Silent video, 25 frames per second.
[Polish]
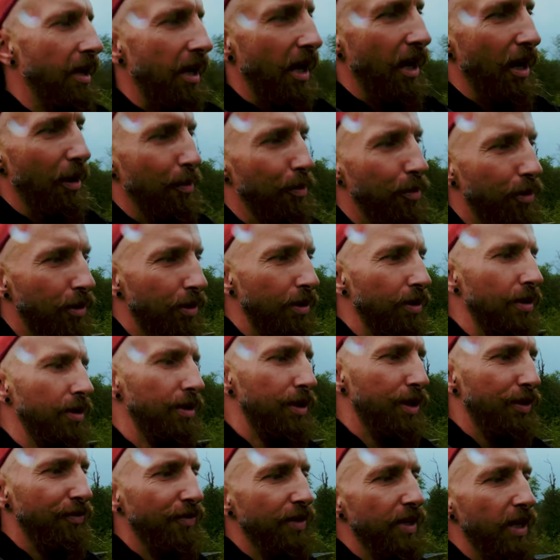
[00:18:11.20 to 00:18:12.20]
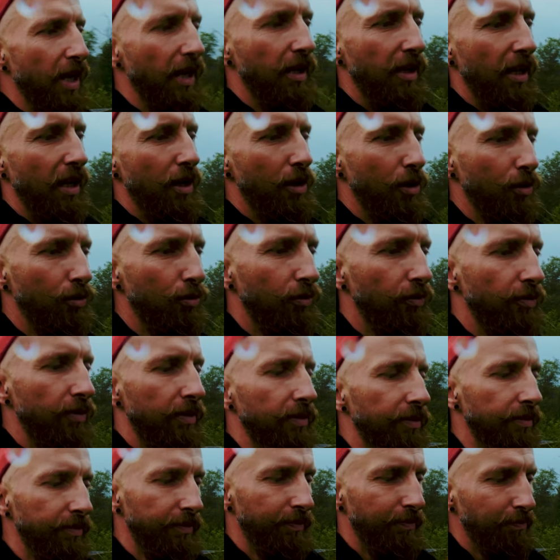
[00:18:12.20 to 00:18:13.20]
albo żwirek dla kotów.
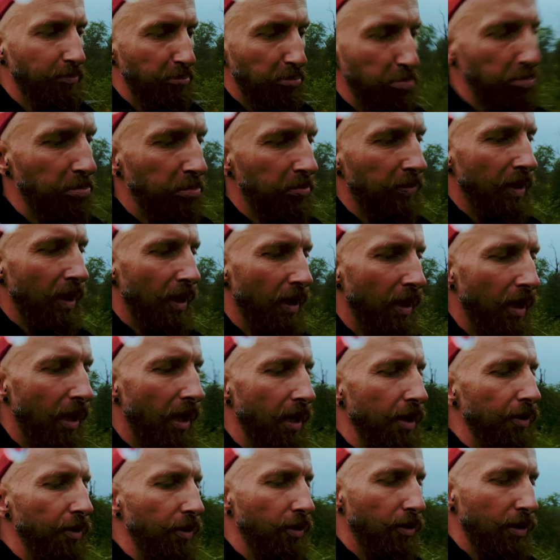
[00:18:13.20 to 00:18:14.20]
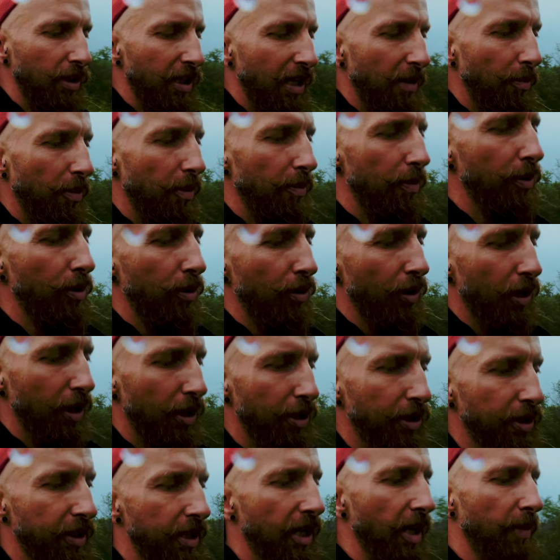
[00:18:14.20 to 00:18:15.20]
Tylko trzeba byłoby go do
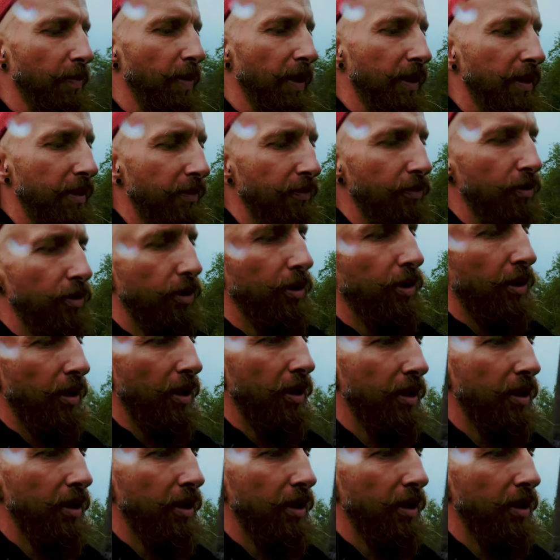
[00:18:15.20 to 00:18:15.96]
jakiejś skarpety włożyć